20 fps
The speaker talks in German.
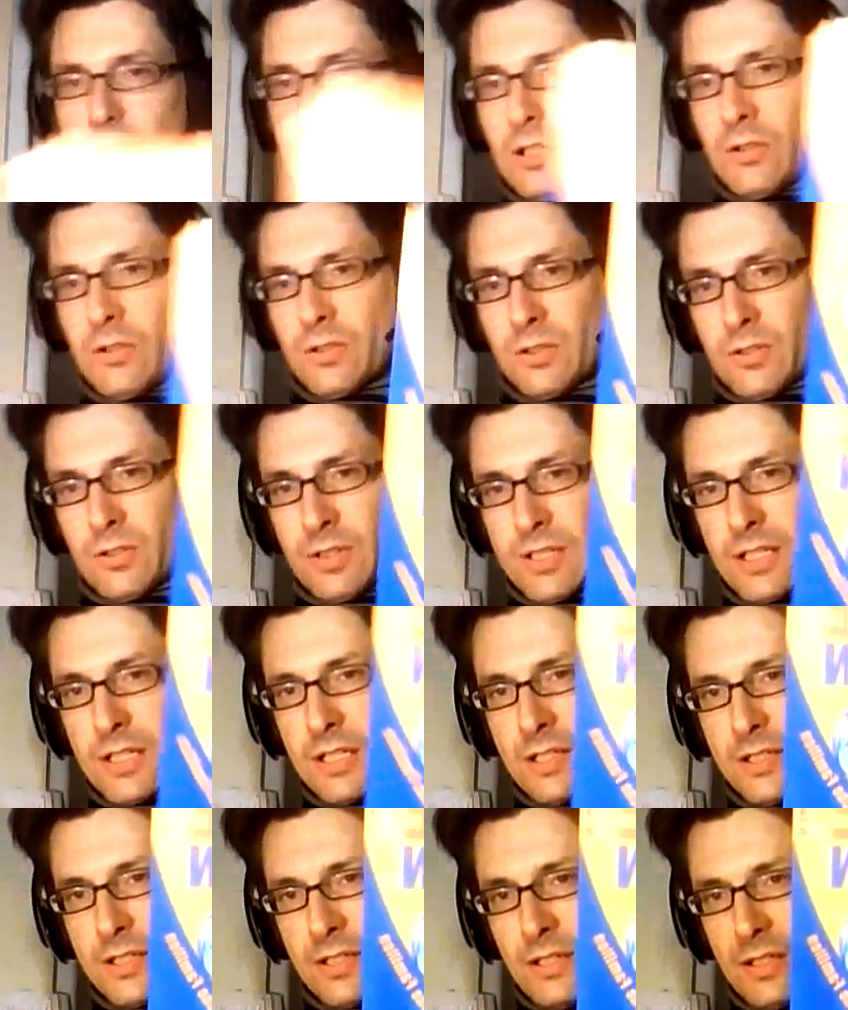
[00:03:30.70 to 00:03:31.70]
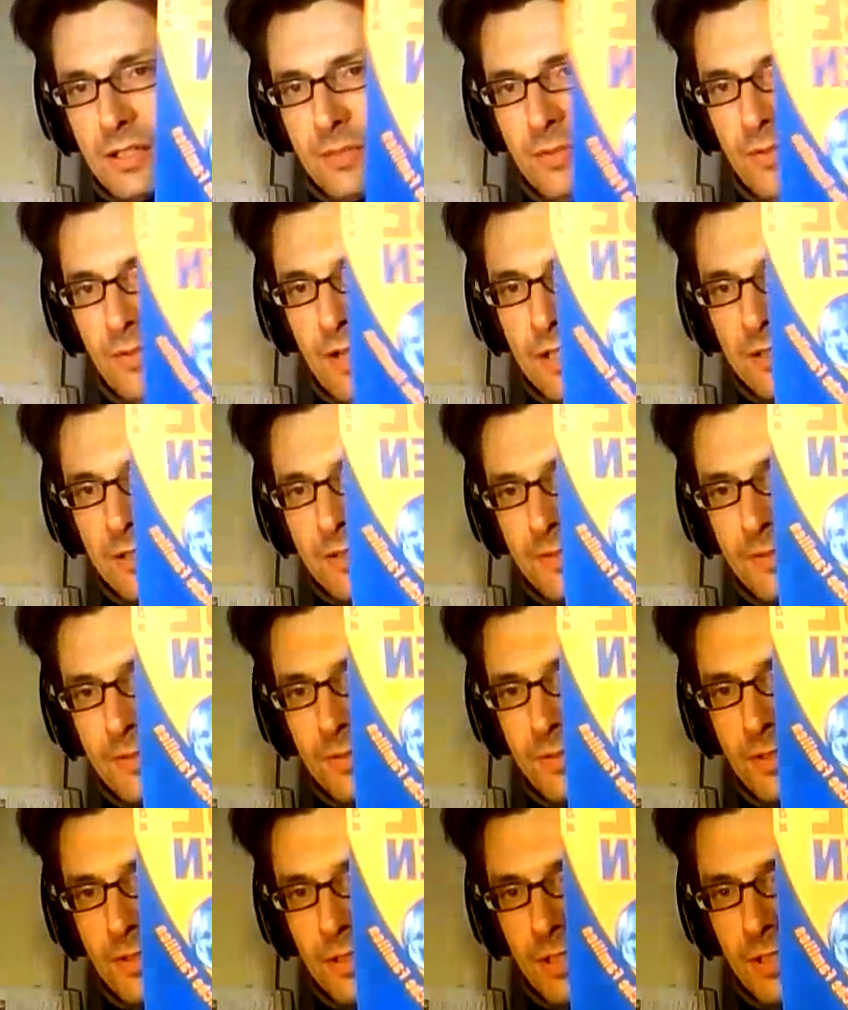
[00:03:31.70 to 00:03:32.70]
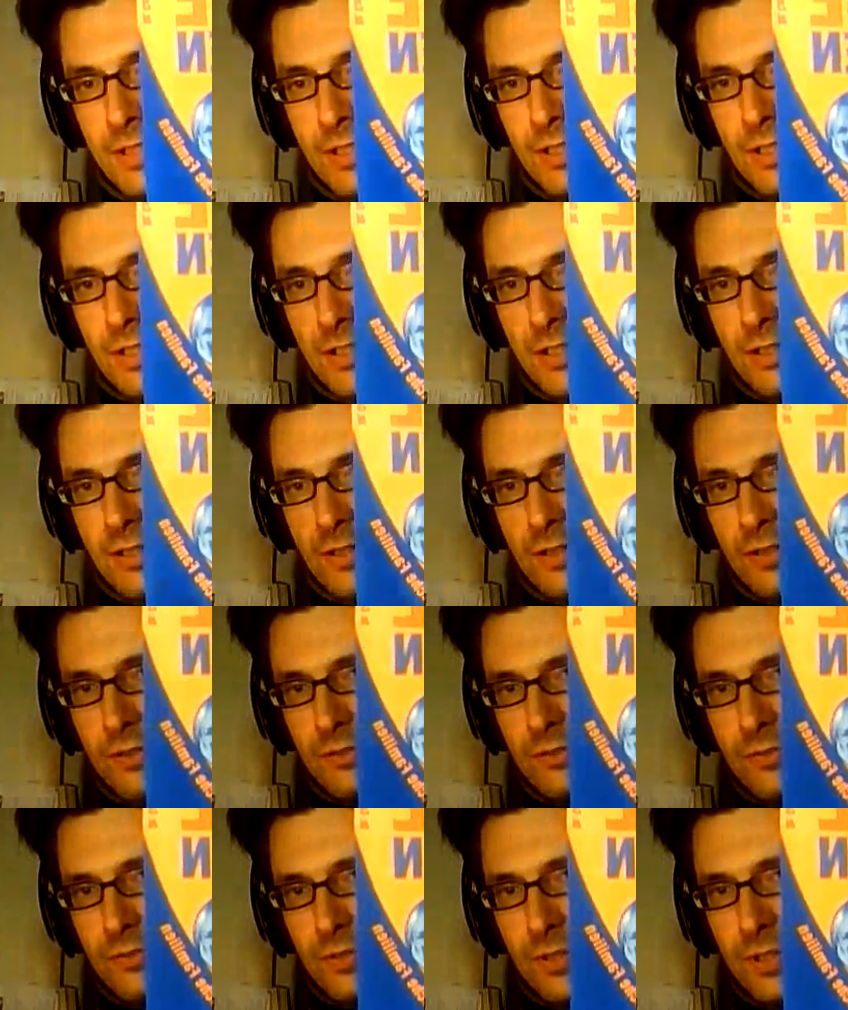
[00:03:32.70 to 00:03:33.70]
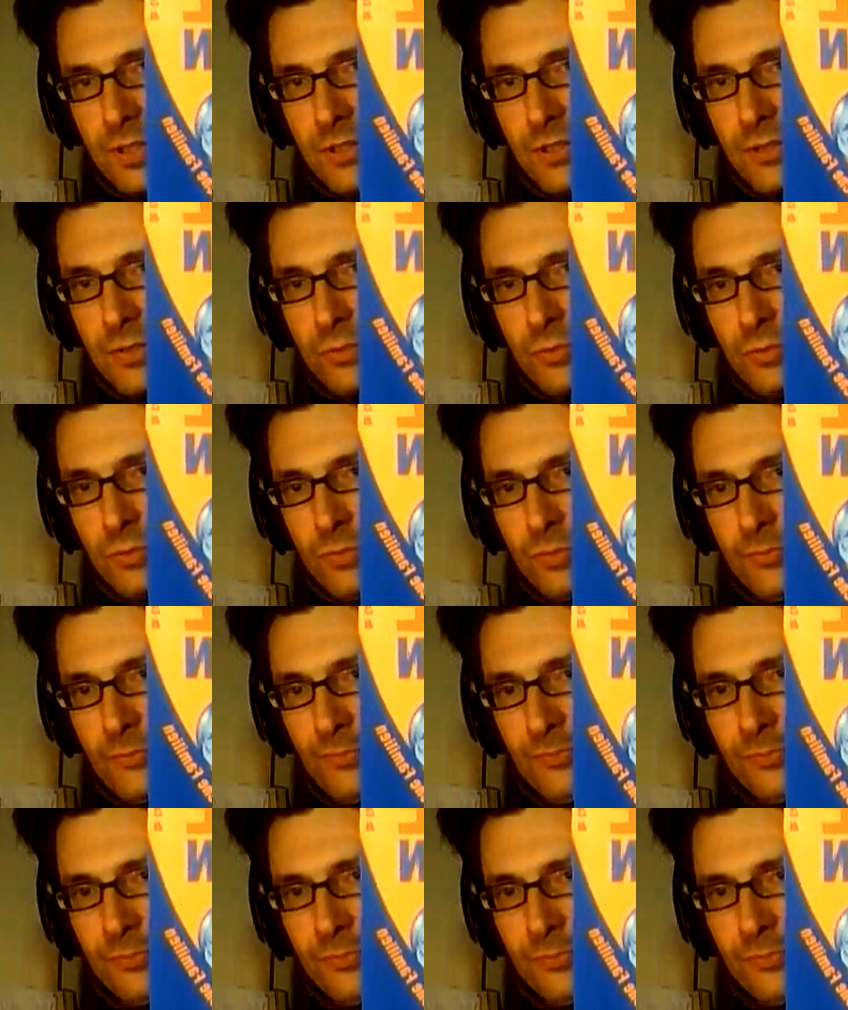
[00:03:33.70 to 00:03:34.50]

Carlos González in Liebe wachsen. Ne? Hier so.